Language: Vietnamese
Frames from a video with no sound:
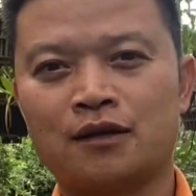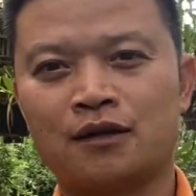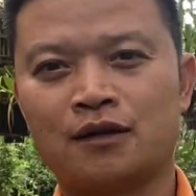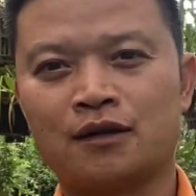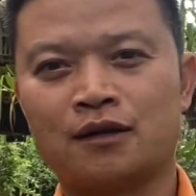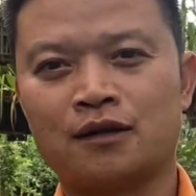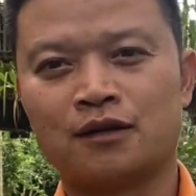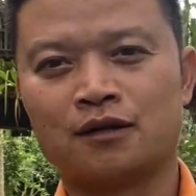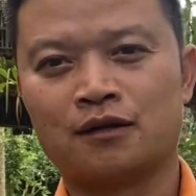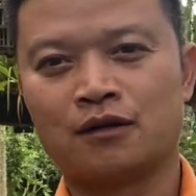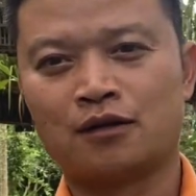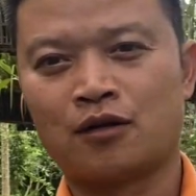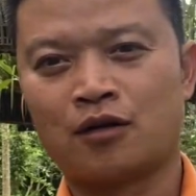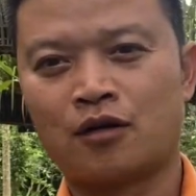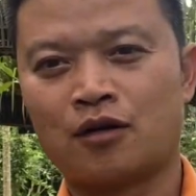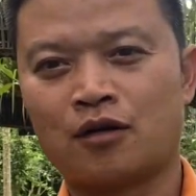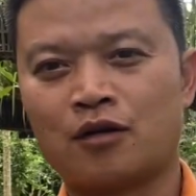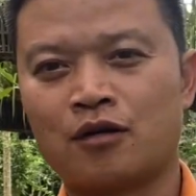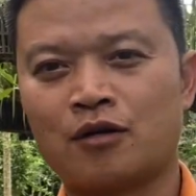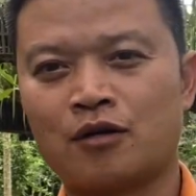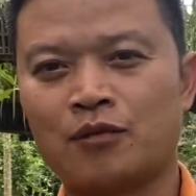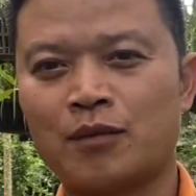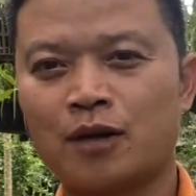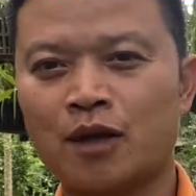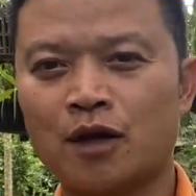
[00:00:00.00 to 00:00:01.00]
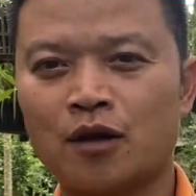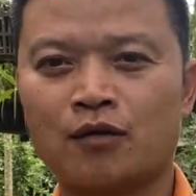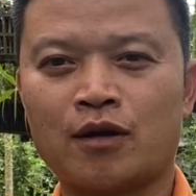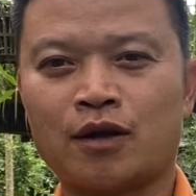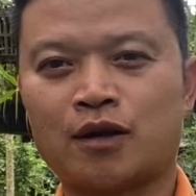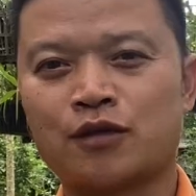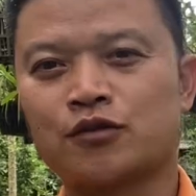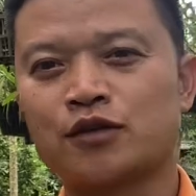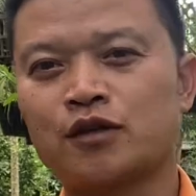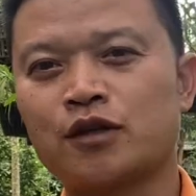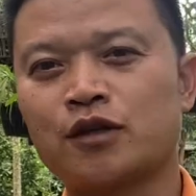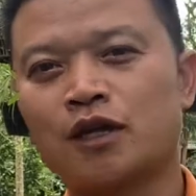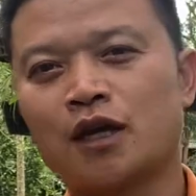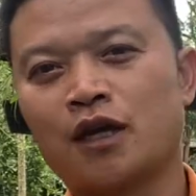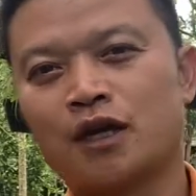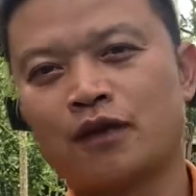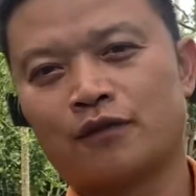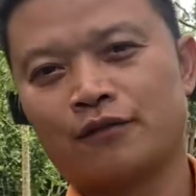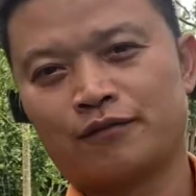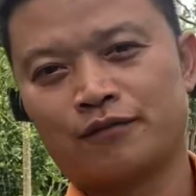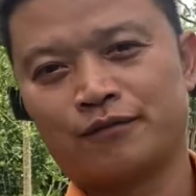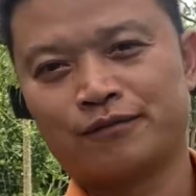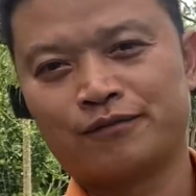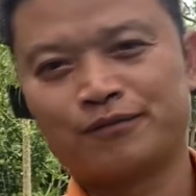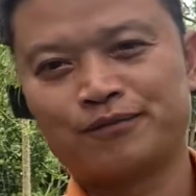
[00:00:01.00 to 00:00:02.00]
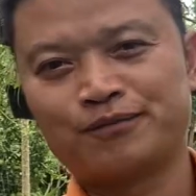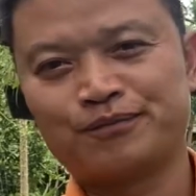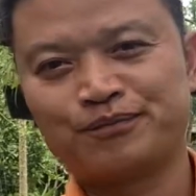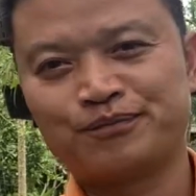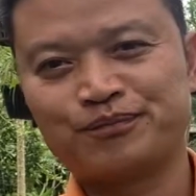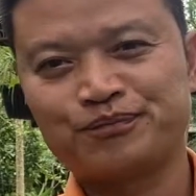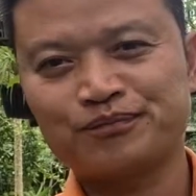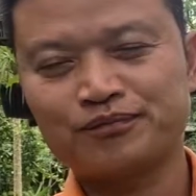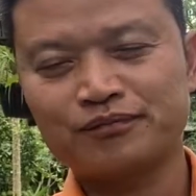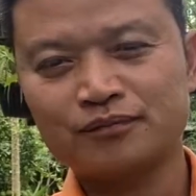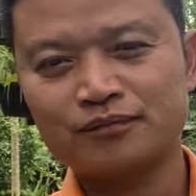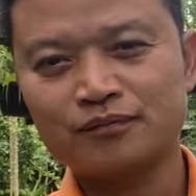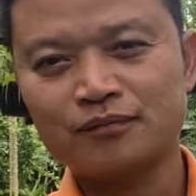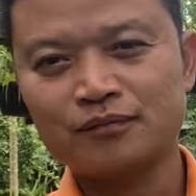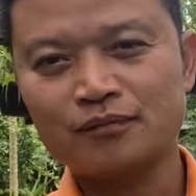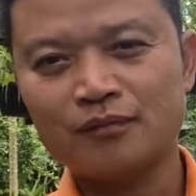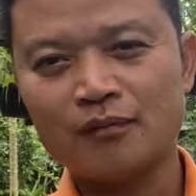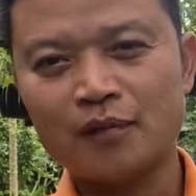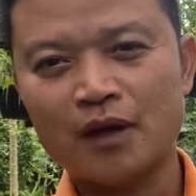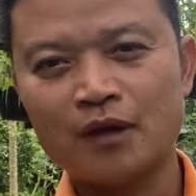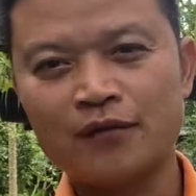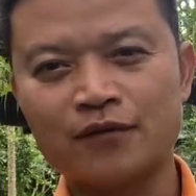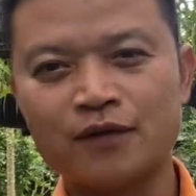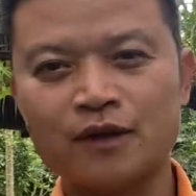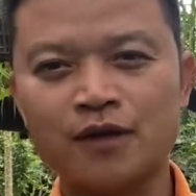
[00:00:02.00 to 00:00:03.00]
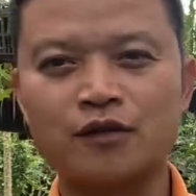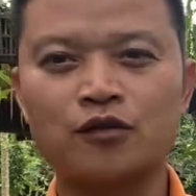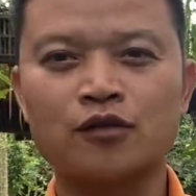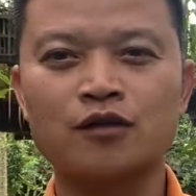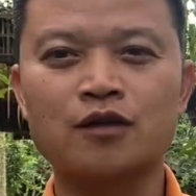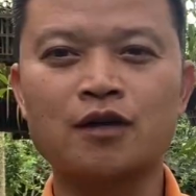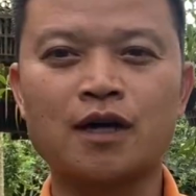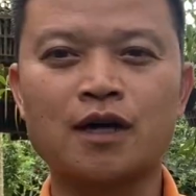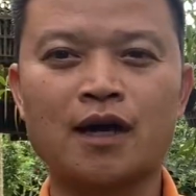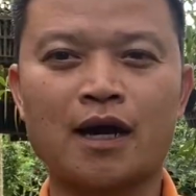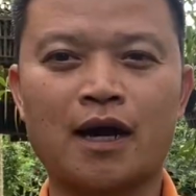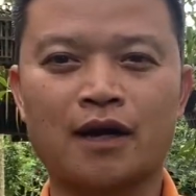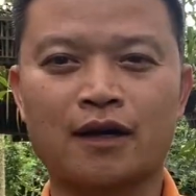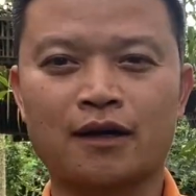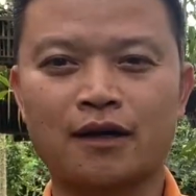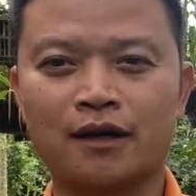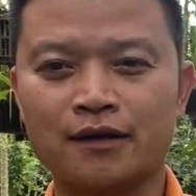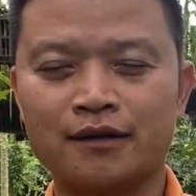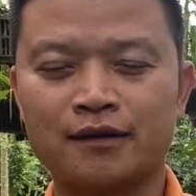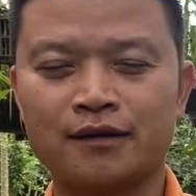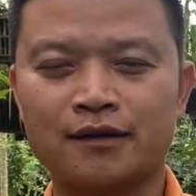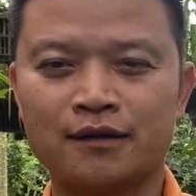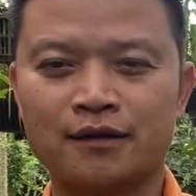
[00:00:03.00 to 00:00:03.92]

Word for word: Ờ, nó bắt đầu đã xuất hiện với số lượng hàng cân